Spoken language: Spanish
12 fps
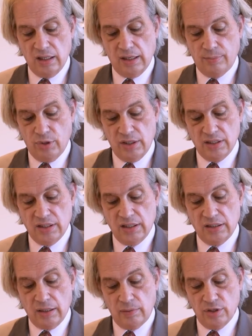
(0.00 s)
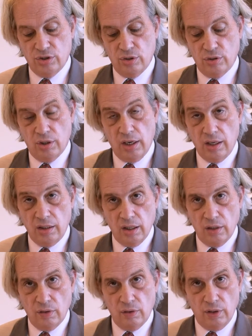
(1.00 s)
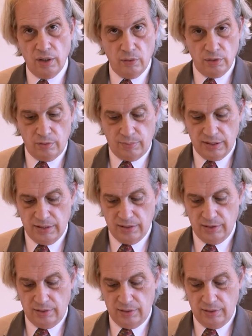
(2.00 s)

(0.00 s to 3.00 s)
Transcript: de japoneses se estableció e integró en nuestro país